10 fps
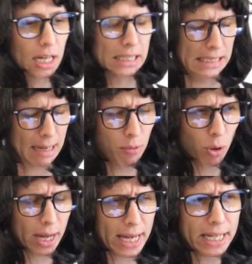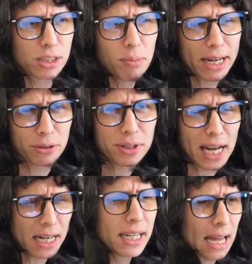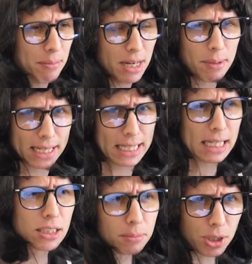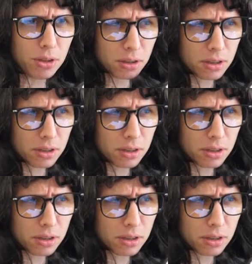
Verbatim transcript: しかも8マイル何回見れば気が済むの